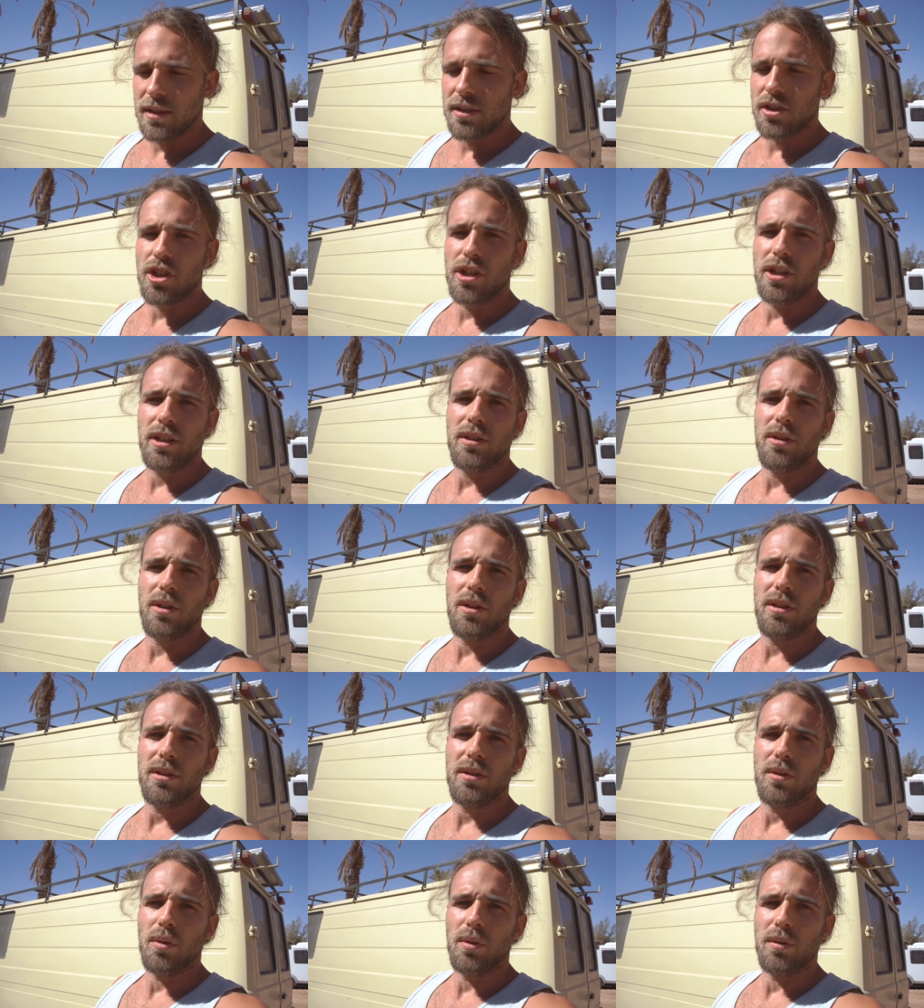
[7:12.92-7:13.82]
chillen
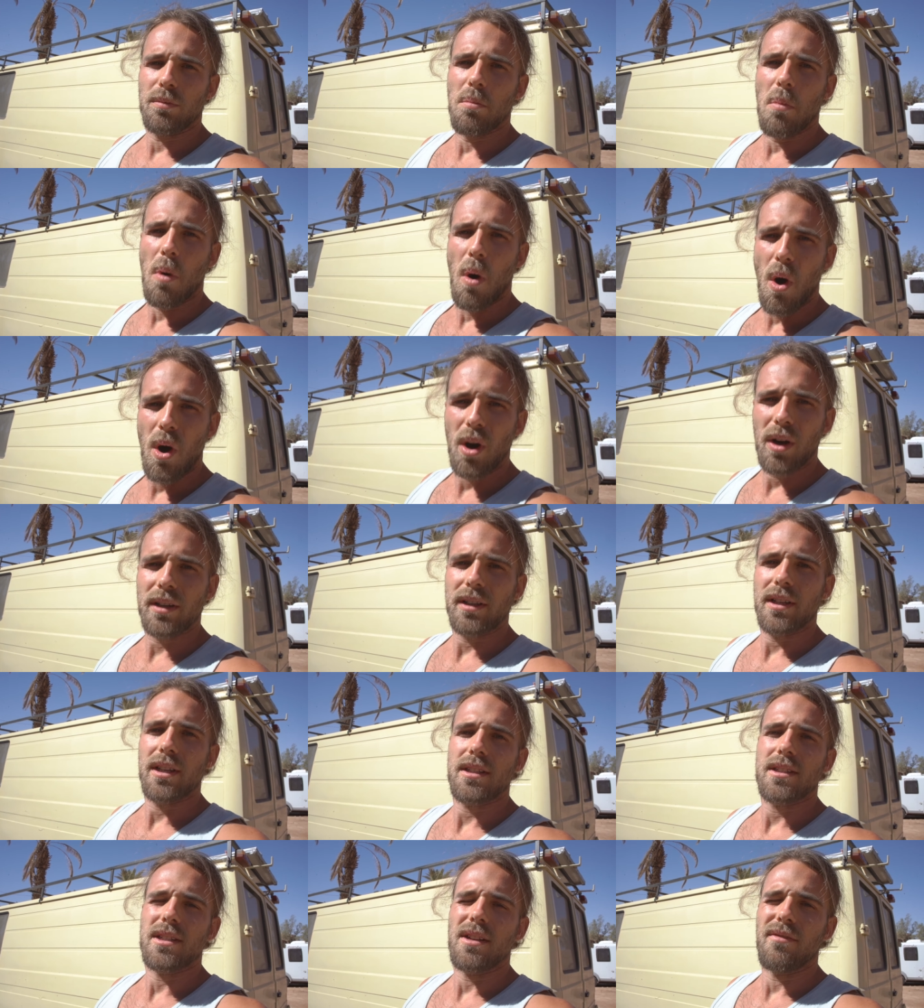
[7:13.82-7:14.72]
können. Und morgen
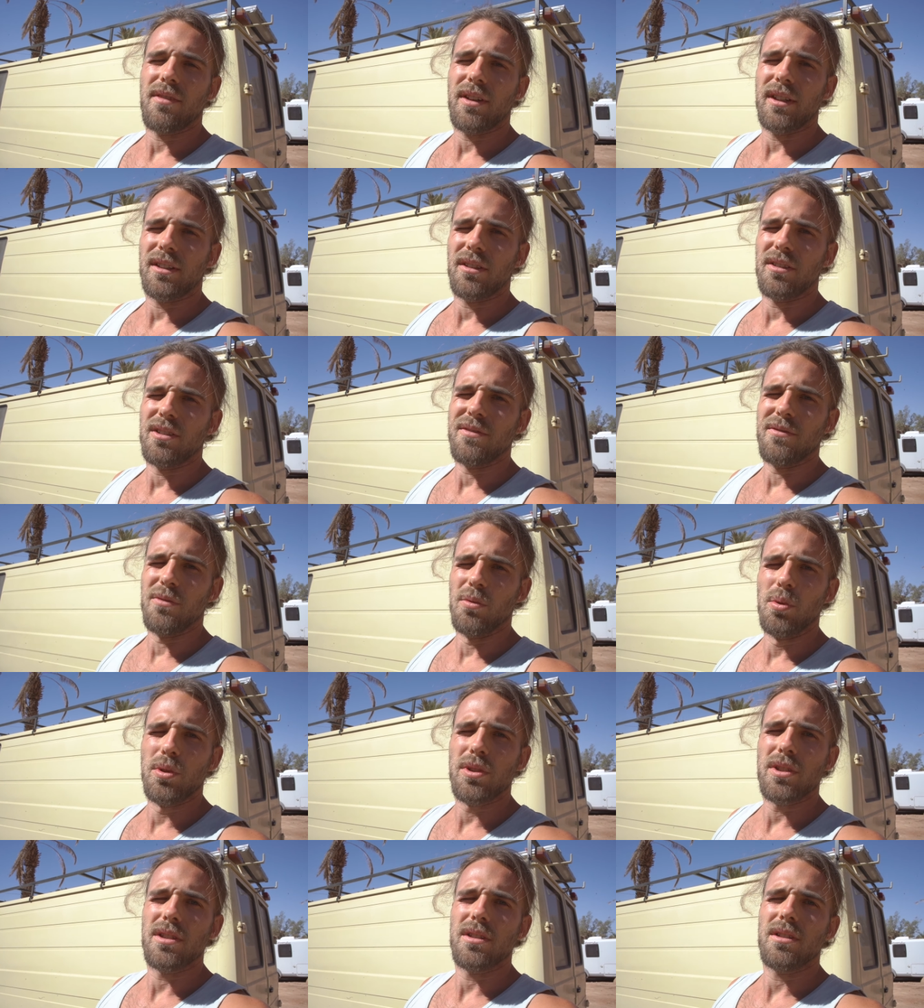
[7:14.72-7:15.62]
geht es dann weiter in die
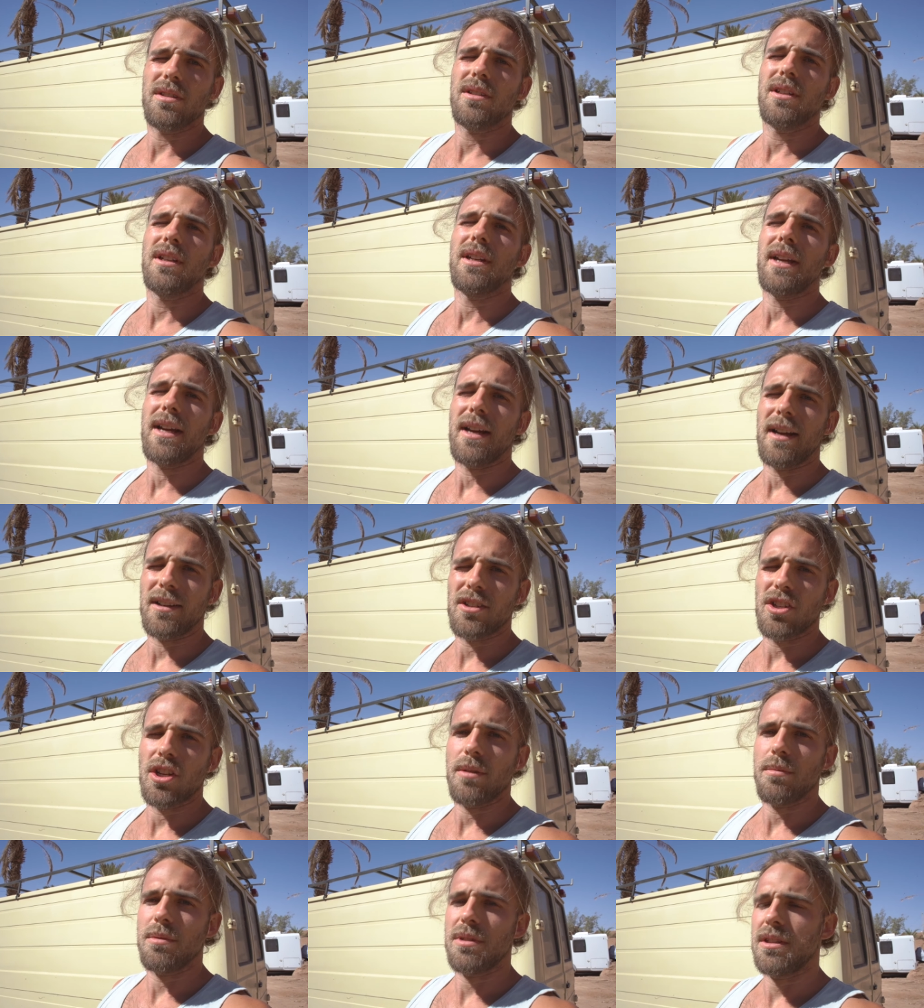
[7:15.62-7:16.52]
Wüste,
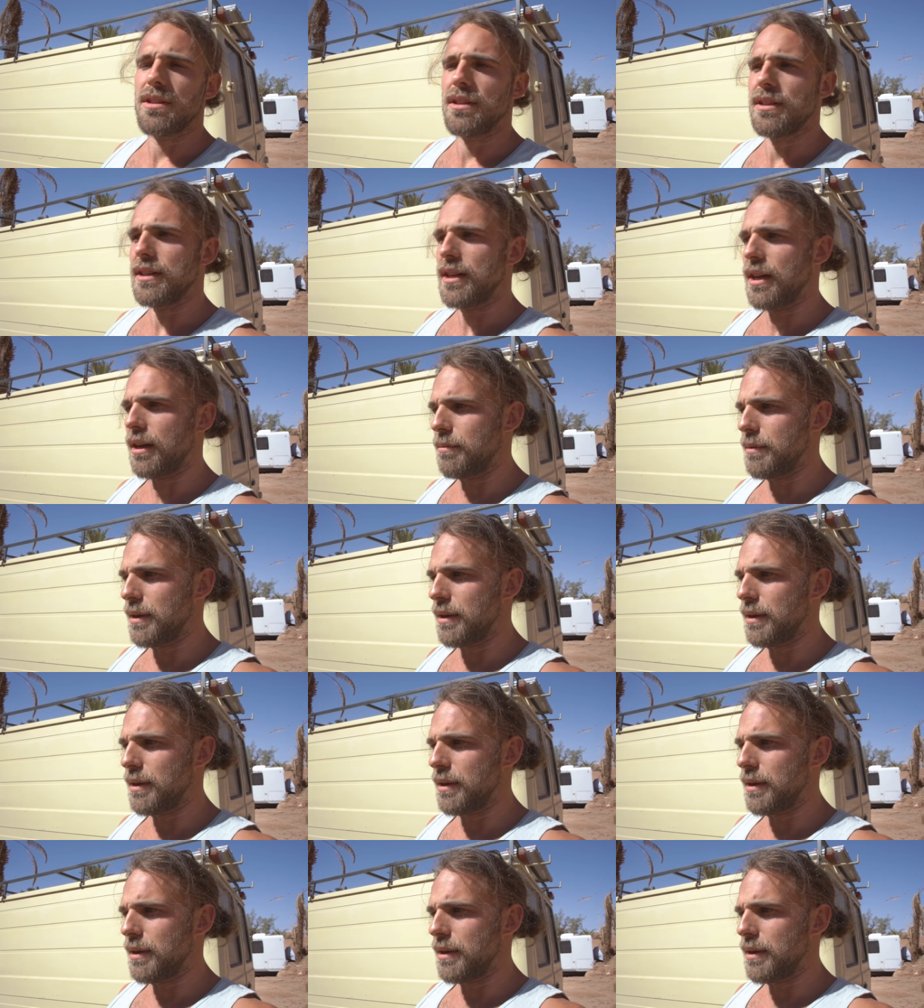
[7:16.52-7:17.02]
Akshebi nach